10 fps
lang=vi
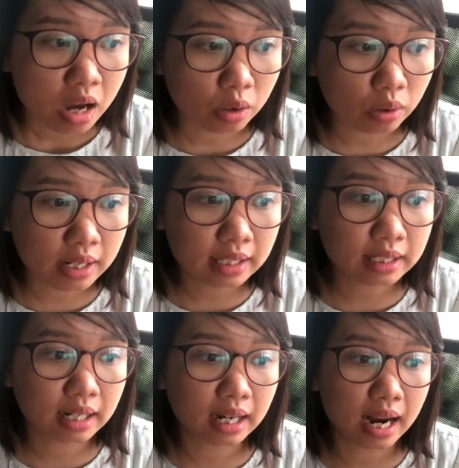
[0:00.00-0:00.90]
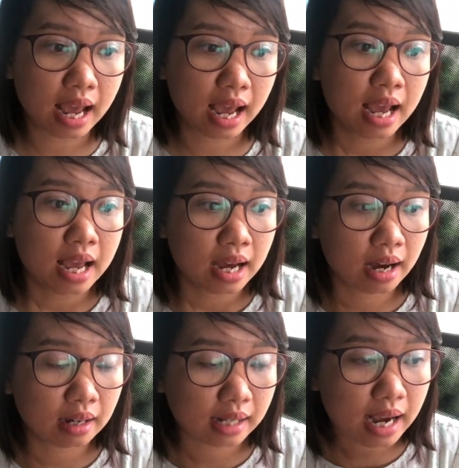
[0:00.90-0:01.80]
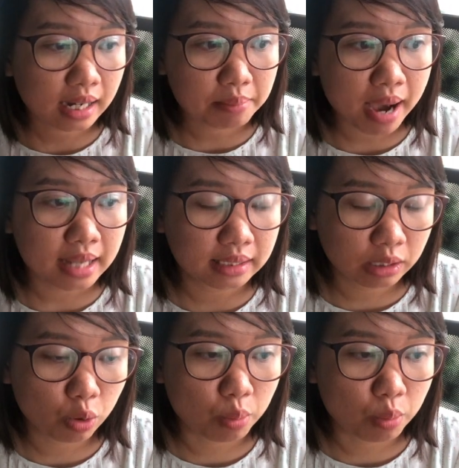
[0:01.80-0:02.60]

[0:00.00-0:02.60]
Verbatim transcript: có nghĩa rằng là à, các cái bài dịch